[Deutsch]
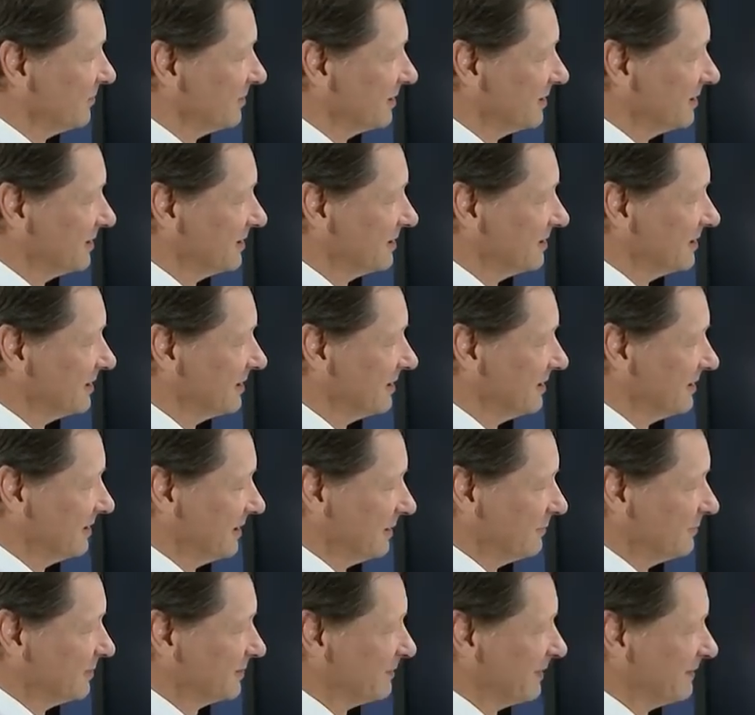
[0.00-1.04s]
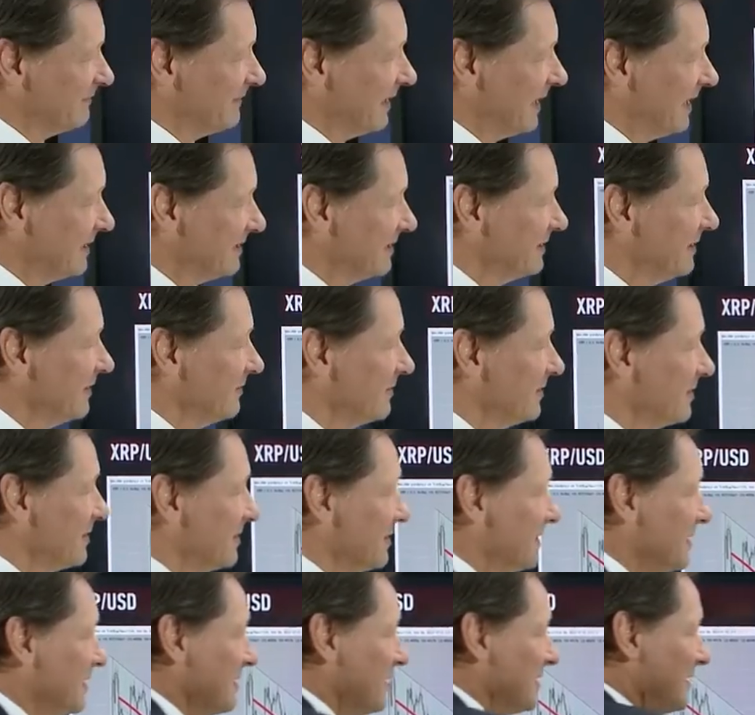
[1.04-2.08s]
und äh, da muss man warten. Und
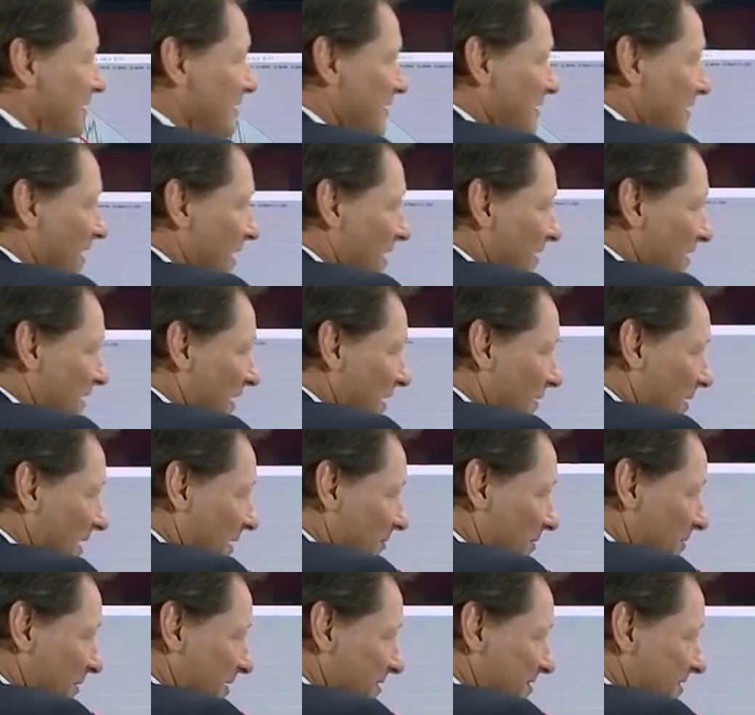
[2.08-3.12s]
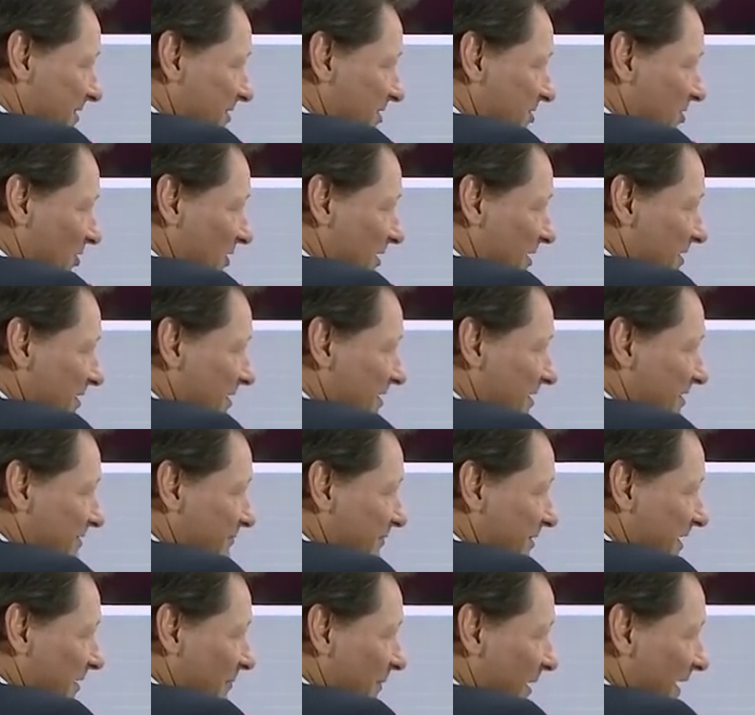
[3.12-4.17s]
aber man sieht schon hier, es
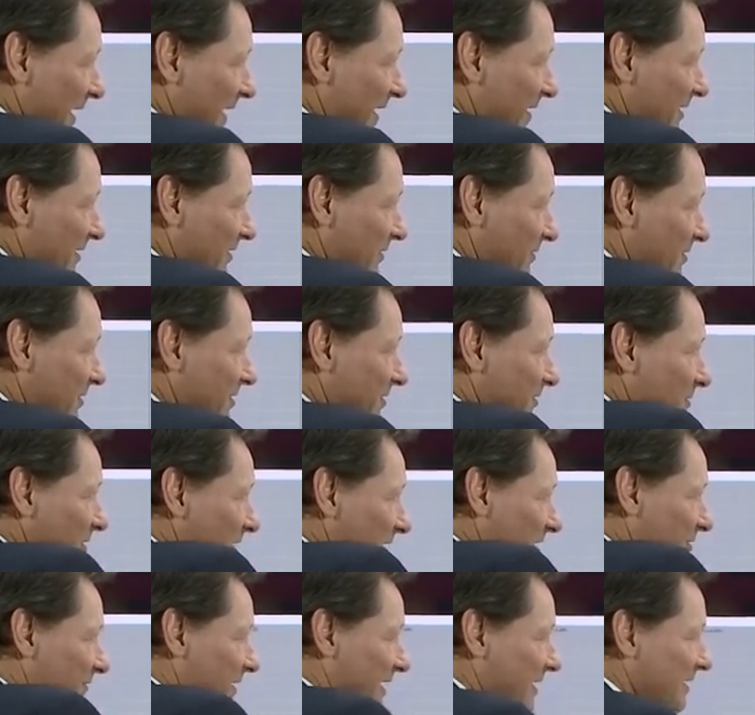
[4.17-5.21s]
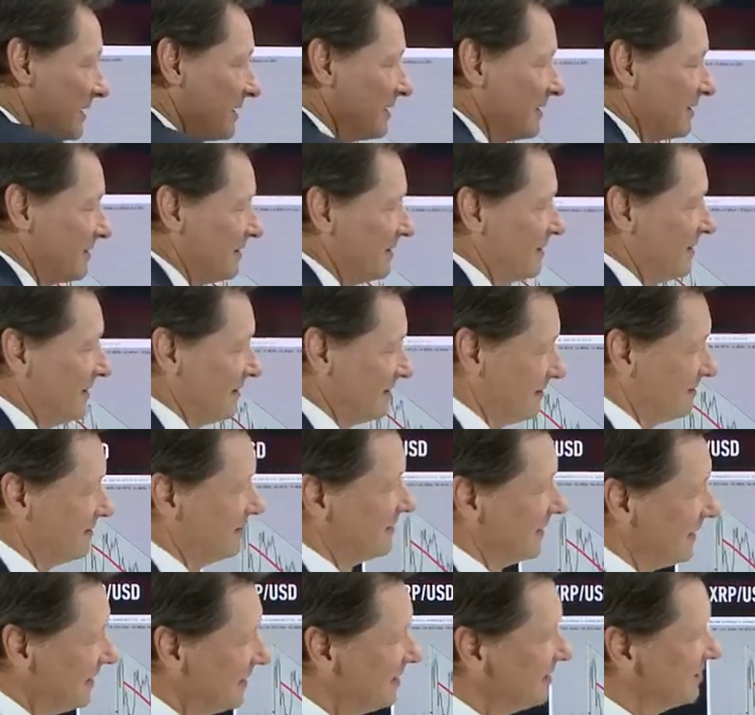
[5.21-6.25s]
wird immer enger und irgendwann
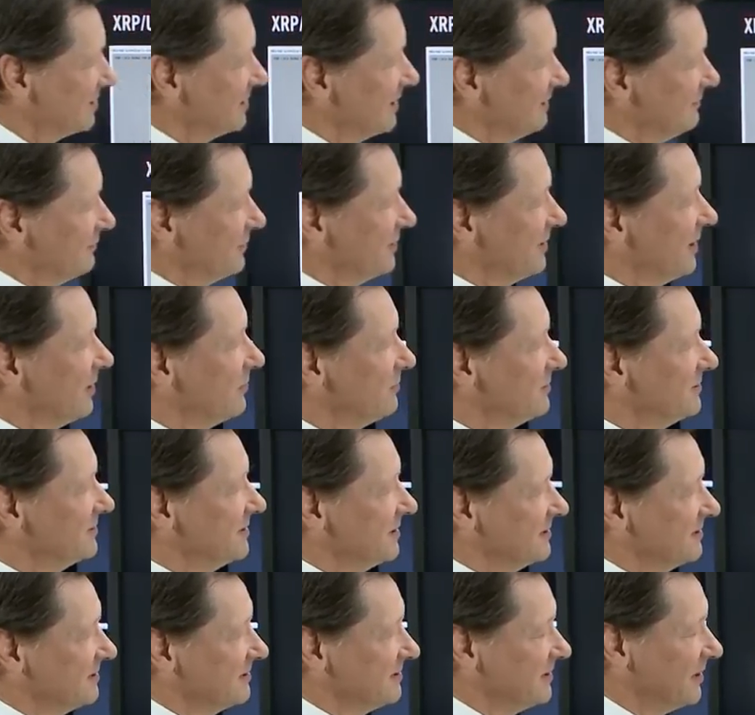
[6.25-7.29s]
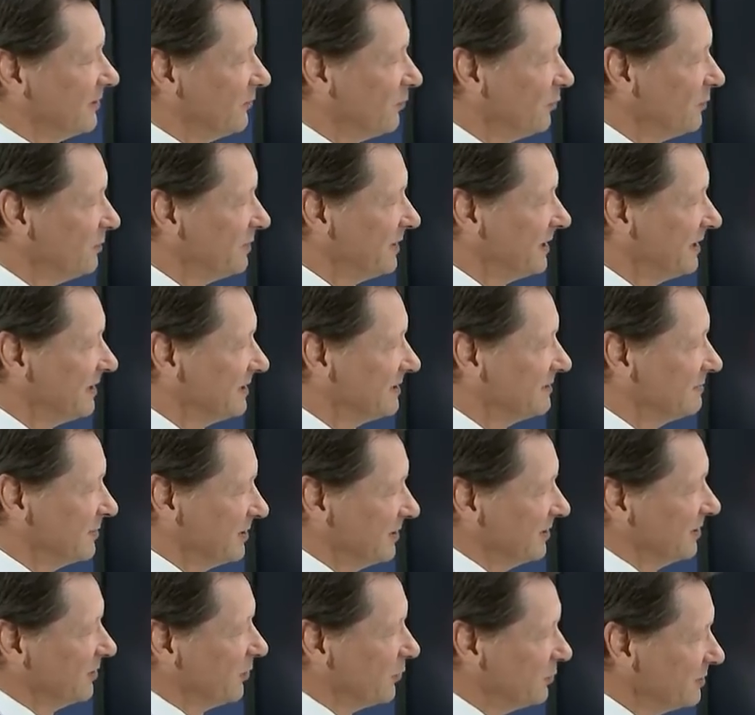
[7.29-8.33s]
gehe ich davon aus, dass es nach oben geht mit
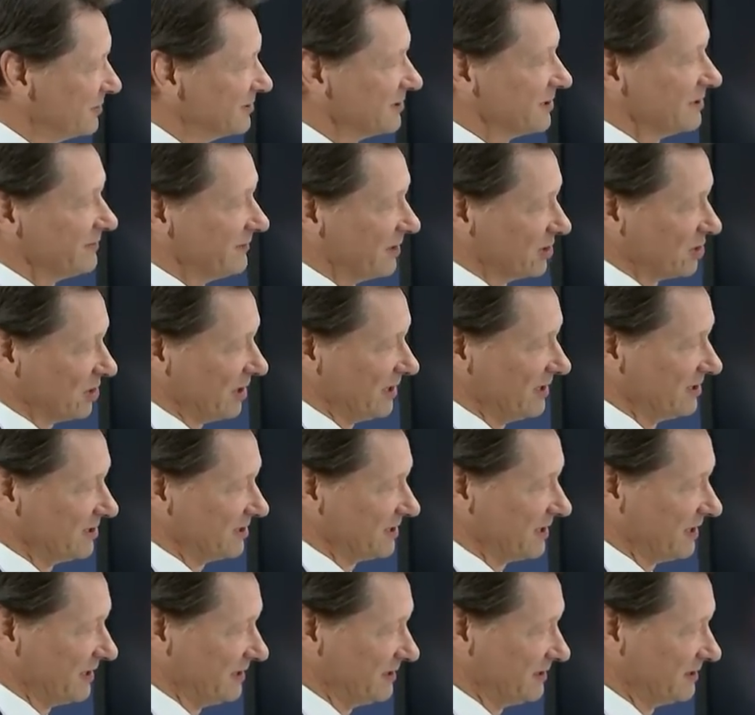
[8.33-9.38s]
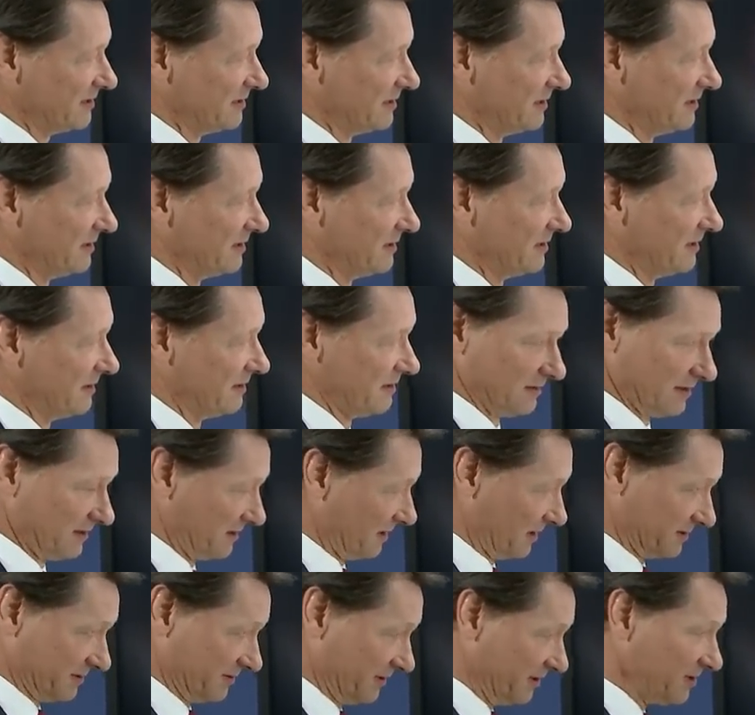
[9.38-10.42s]
einer größeren Wahrscheinlichkeit,
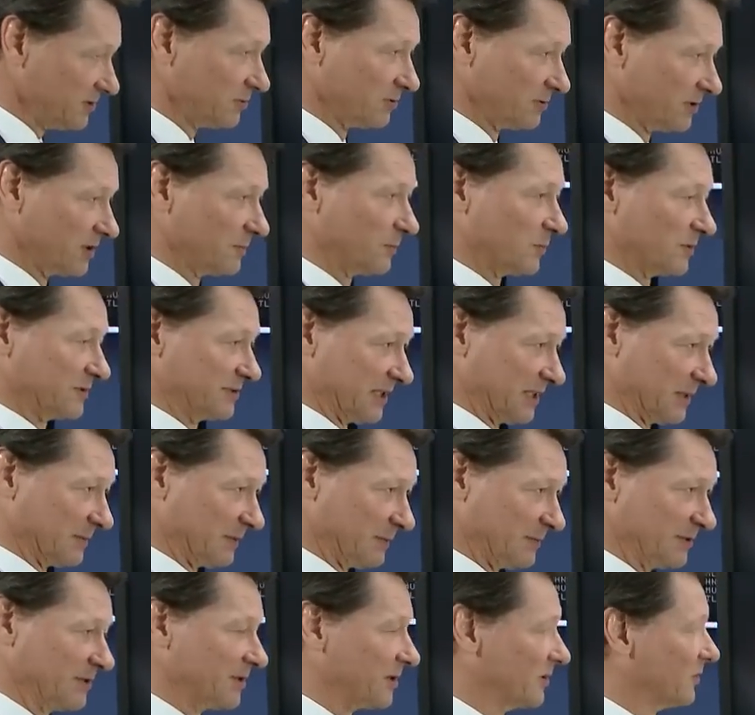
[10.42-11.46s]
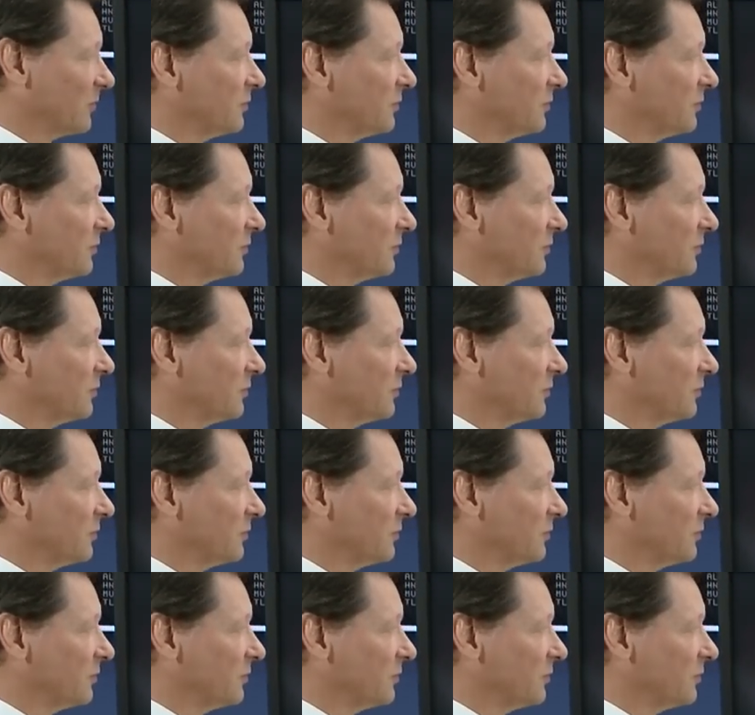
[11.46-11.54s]
also nicht 100 Prozent, aber mit einer